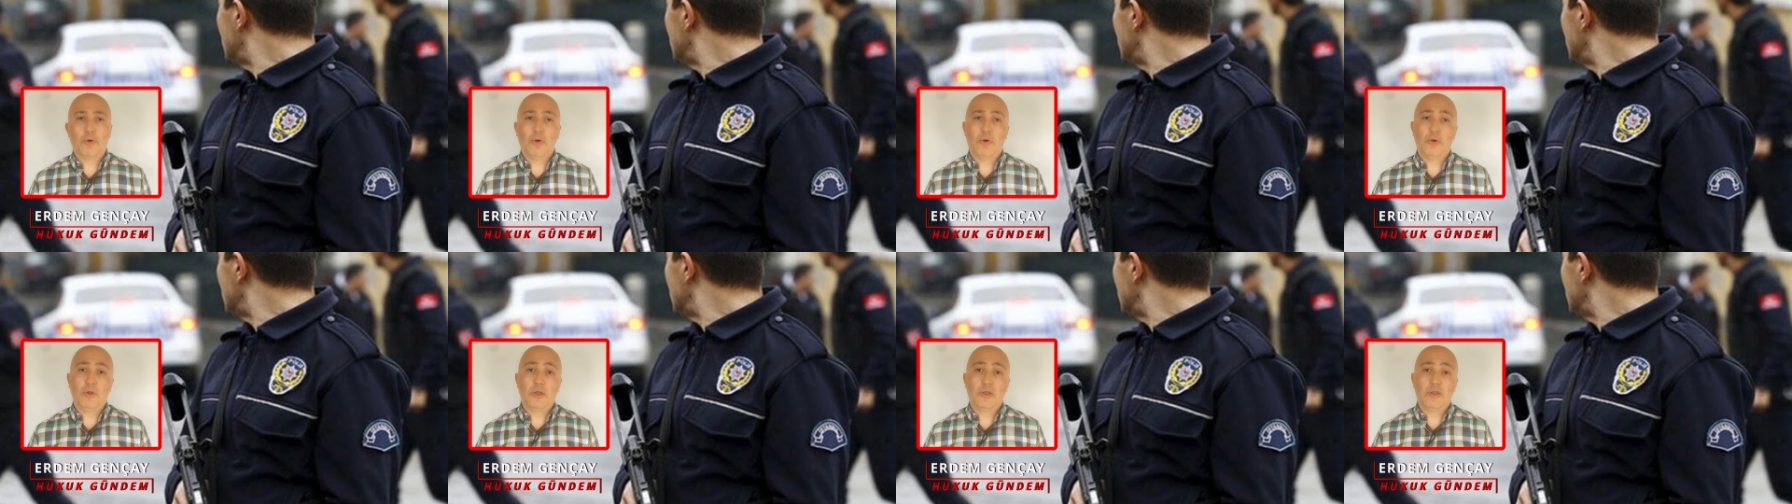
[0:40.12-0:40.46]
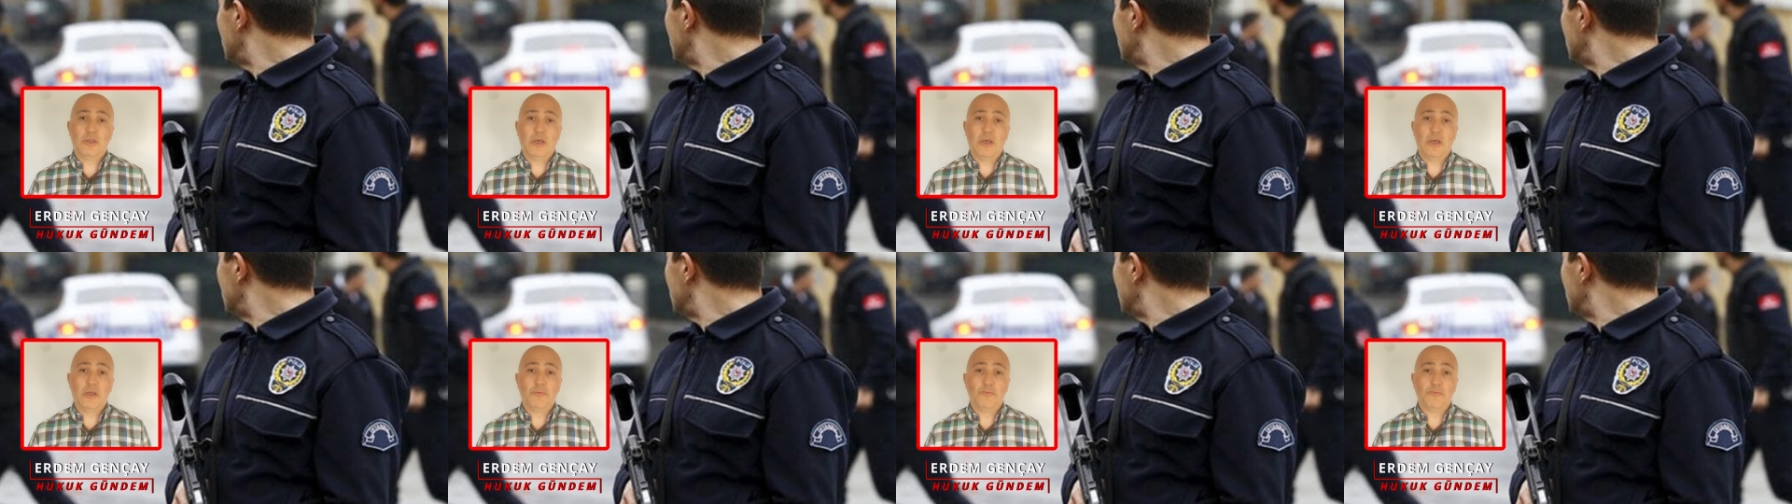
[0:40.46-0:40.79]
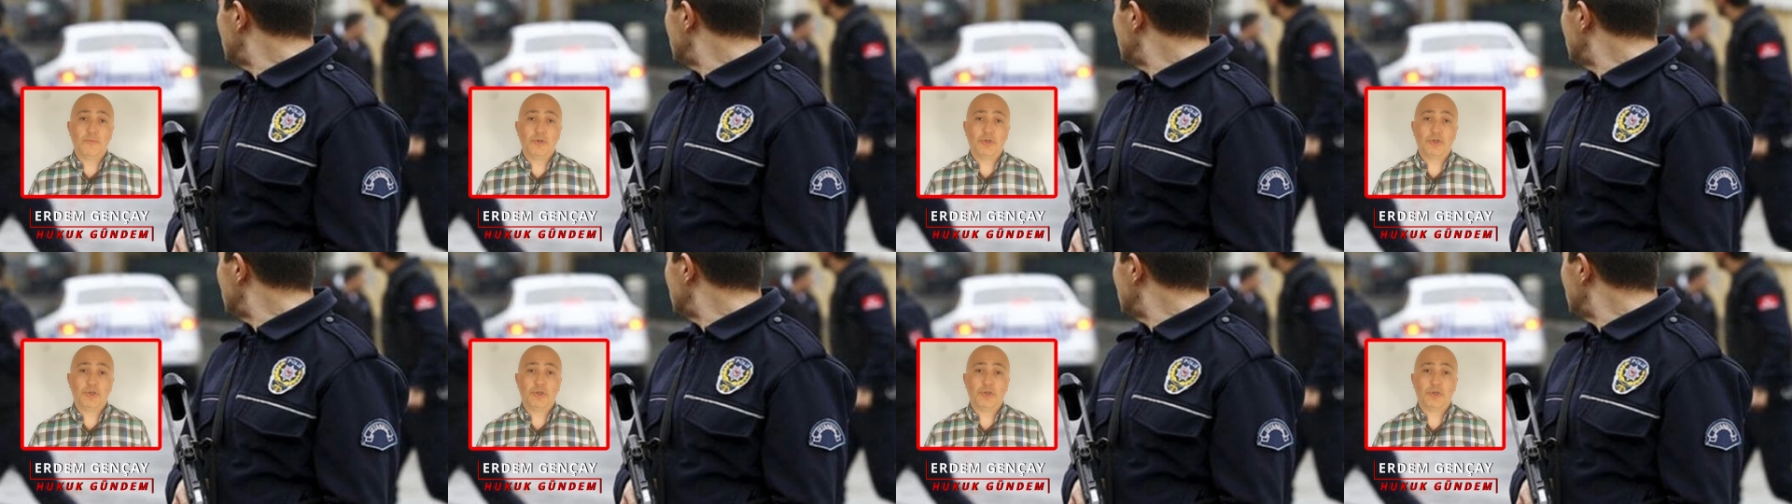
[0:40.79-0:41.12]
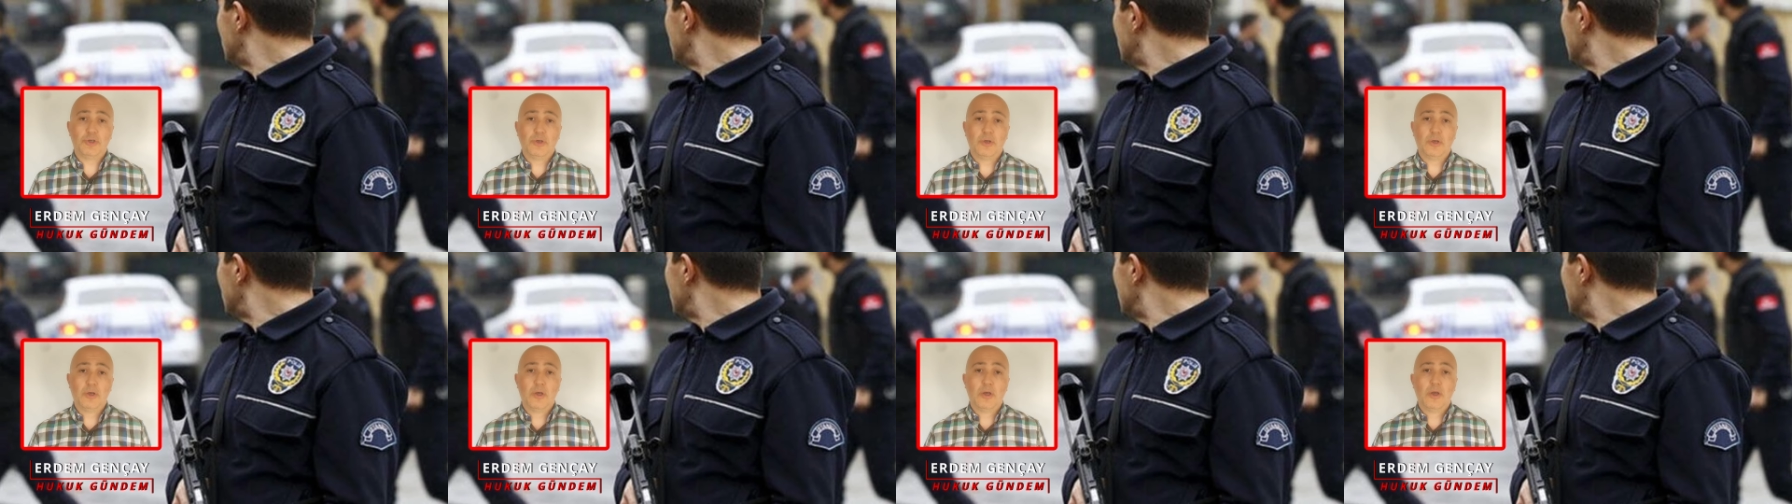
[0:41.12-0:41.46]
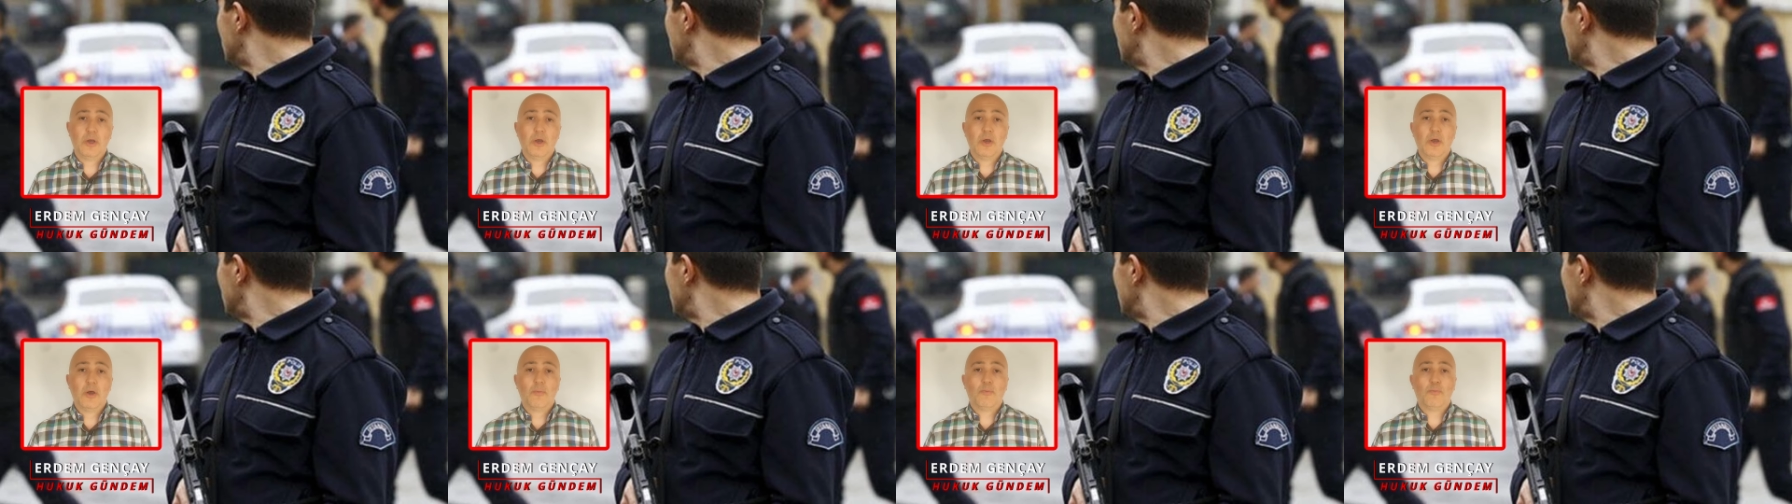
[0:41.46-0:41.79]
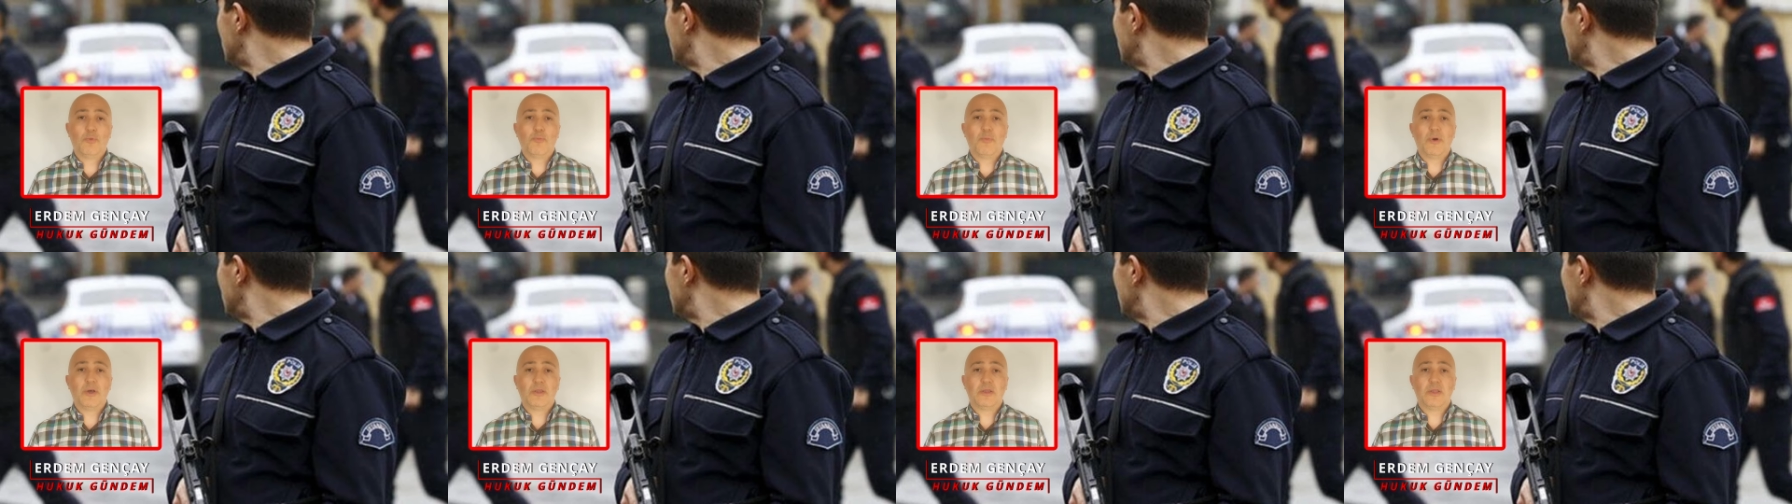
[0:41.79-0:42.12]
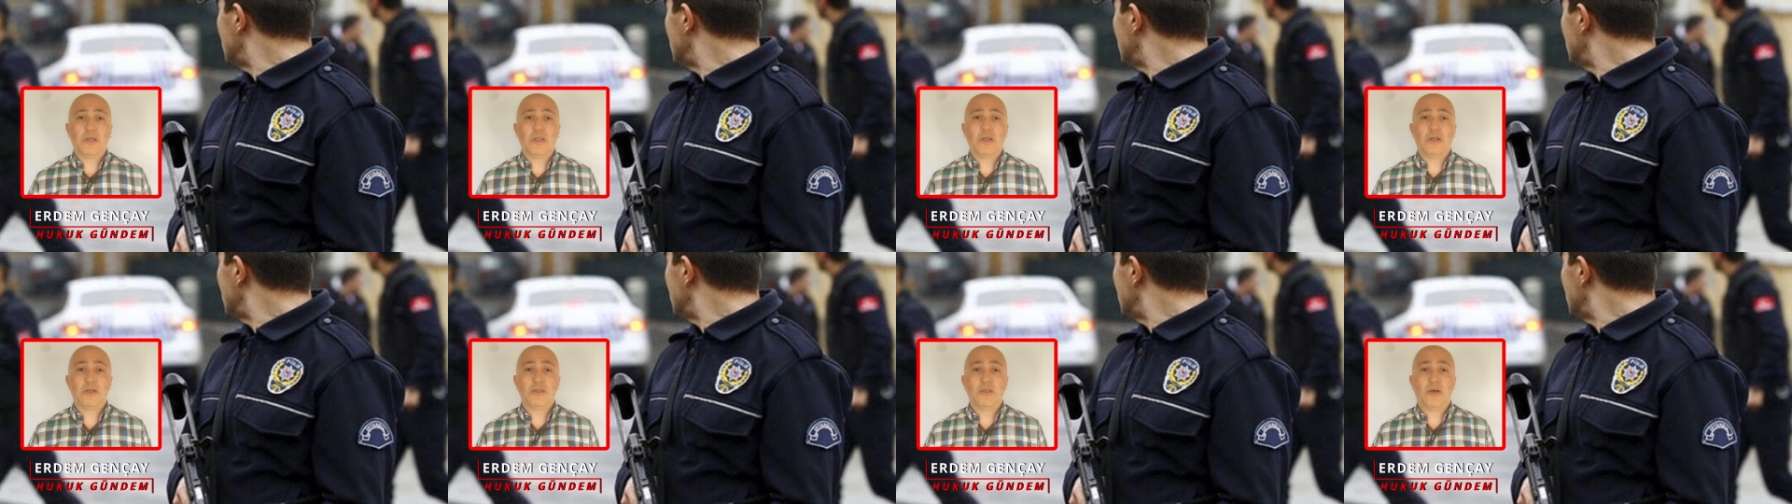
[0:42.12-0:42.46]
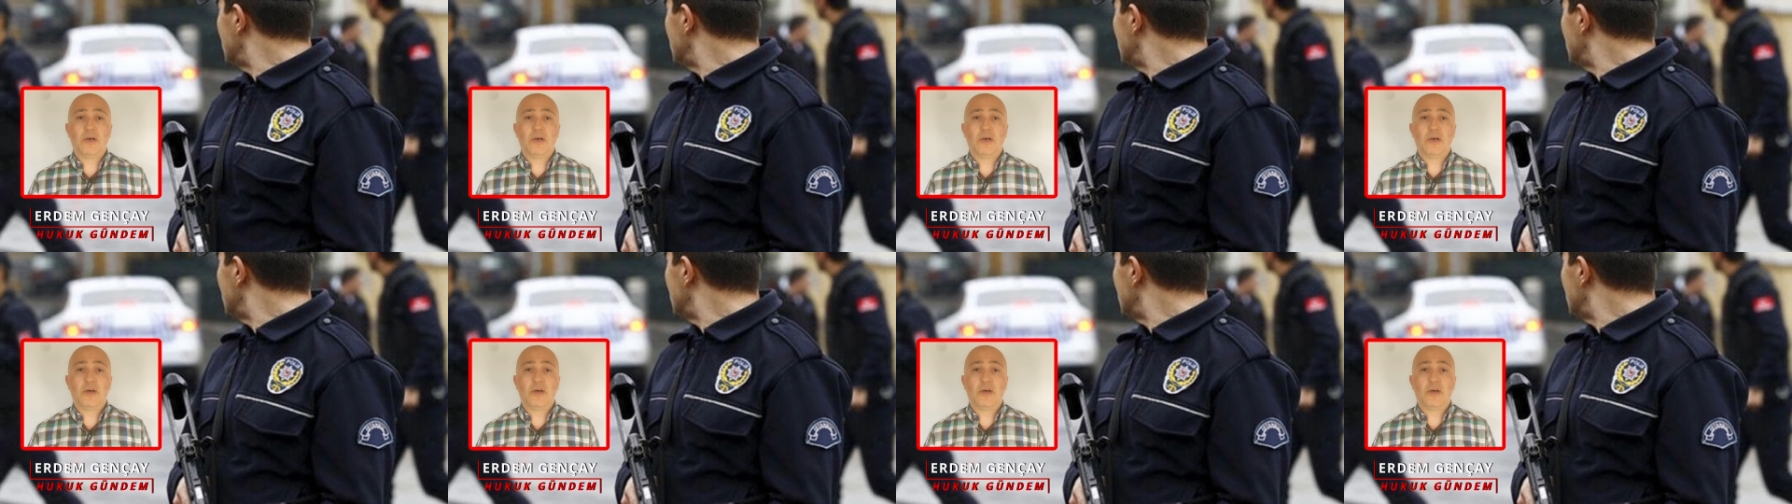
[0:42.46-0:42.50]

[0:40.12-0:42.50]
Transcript: Öyle değilmiş. Bu maddelerin